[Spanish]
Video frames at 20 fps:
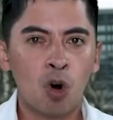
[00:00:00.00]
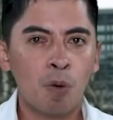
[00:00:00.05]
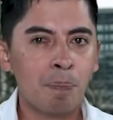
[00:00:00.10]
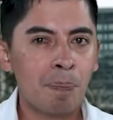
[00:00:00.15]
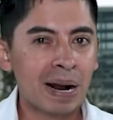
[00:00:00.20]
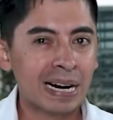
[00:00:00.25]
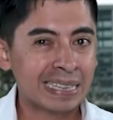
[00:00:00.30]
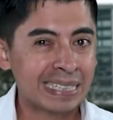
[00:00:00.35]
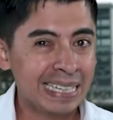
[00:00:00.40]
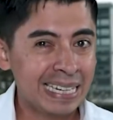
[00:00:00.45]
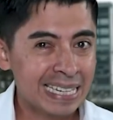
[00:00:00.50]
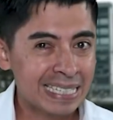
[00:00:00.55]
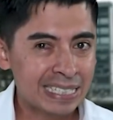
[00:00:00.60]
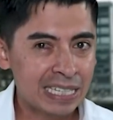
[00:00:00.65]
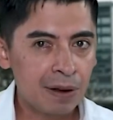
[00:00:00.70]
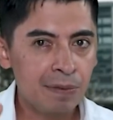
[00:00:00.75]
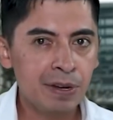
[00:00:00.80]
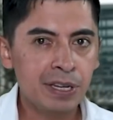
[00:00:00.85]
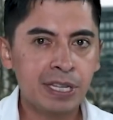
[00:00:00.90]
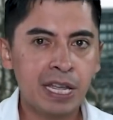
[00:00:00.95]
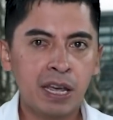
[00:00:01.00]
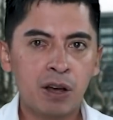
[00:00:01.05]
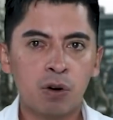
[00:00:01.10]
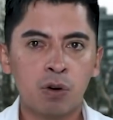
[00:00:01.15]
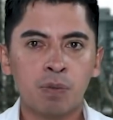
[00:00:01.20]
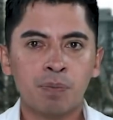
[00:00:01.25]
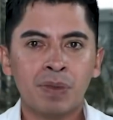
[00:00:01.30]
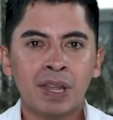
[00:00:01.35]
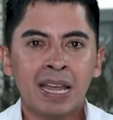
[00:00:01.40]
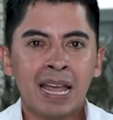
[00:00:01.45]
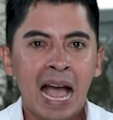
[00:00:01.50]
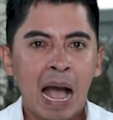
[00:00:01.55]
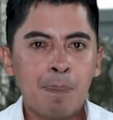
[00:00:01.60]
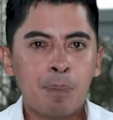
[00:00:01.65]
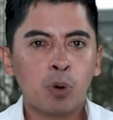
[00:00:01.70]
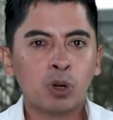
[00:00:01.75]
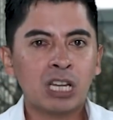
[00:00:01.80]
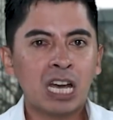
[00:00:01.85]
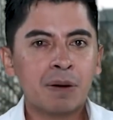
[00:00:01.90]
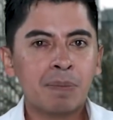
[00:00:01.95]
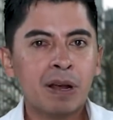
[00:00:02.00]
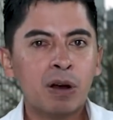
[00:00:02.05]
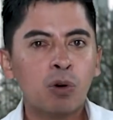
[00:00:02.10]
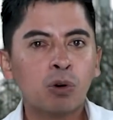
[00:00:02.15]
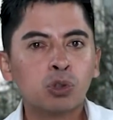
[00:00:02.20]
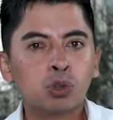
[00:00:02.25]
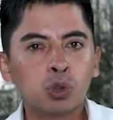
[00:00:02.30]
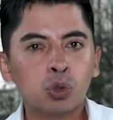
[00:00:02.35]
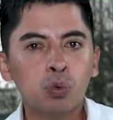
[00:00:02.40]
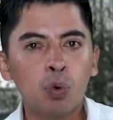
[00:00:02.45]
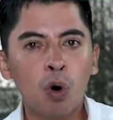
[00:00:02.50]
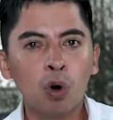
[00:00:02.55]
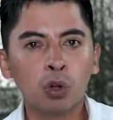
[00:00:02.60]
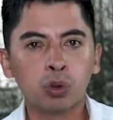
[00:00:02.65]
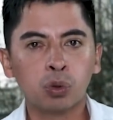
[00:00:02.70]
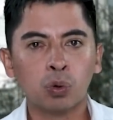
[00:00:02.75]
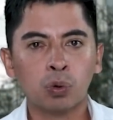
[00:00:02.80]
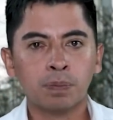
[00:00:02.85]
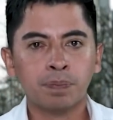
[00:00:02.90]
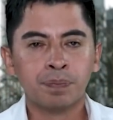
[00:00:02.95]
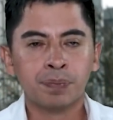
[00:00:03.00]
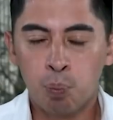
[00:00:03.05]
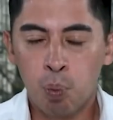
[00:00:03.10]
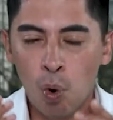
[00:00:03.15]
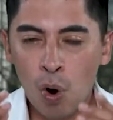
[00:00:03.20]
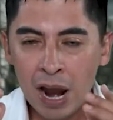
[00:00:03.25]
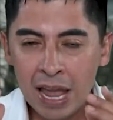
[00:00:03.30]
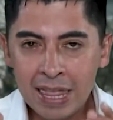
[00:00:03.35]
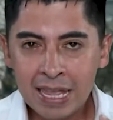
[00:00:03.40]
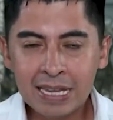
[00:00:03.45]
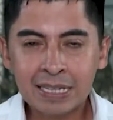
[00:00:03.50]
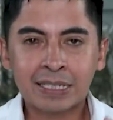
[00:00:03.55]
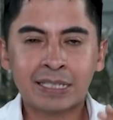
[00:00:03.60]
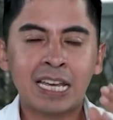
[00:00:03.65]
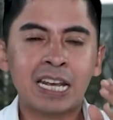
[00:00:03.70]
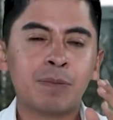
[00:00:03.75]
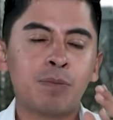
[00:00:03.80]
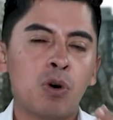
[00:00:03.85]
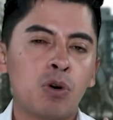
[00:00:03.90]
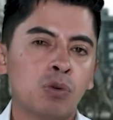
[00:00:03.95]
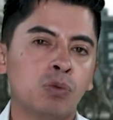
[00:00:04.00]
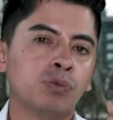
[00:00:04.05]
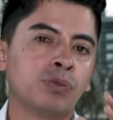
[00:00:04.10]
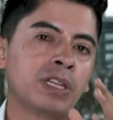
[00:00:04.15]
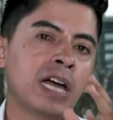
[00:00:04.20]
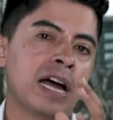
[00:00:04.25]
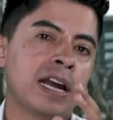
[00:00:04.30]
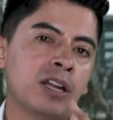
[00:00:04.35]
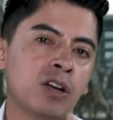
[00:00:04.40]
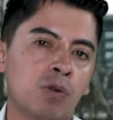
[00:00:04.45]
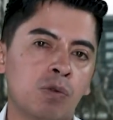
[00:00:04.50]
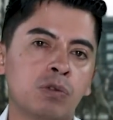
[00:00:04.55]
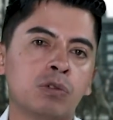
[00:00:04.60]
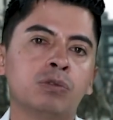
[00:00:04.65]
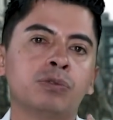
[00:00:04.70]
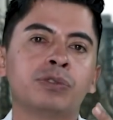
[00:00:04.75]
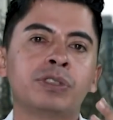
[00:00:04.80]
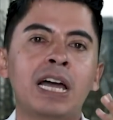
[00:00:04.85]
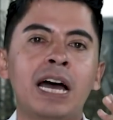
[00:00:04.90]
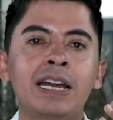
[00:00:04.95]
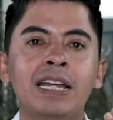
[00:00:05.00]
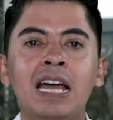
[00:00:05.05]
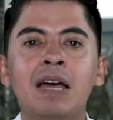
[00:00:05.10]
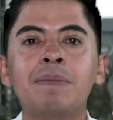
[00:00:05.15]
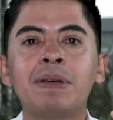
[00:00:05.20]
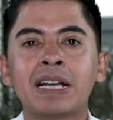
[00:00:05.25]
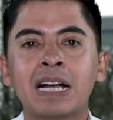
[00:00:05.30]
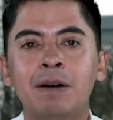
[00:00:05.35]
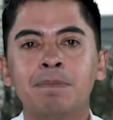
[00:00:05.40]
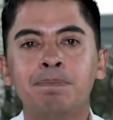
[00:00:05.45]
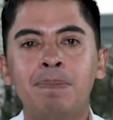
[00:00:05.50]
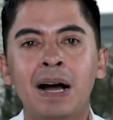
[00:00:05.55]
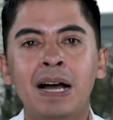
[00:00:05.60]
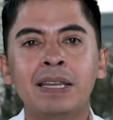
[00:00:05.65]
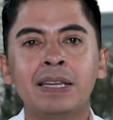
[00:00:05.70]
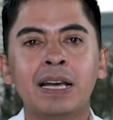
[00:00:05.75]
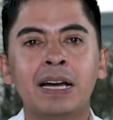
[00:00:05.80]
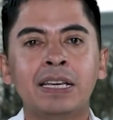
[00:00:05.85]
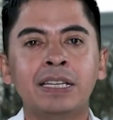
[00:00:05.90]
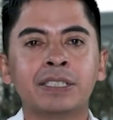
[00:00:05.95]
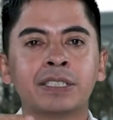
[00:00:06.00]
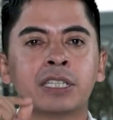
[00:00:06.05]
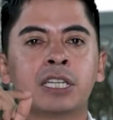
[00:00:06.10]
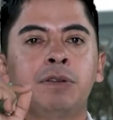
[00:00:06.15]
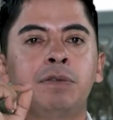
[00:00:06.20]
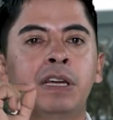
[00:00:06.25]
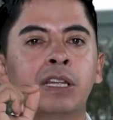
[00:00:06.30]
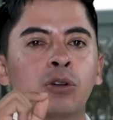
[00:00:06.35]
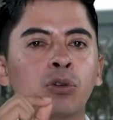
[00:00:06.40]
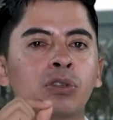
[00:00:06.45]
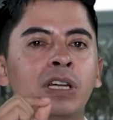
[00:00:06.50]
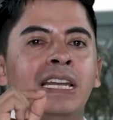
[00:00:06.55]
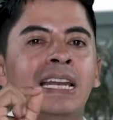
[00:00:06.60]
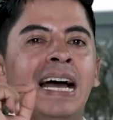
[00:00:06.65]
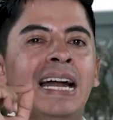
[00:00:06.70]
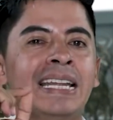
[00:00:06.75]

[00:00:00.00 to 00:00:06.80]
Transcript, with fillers: compartir este video, apoyarme con su voto. Puedes ser voluntario o voluntaria de mi campaña inscribiéndote en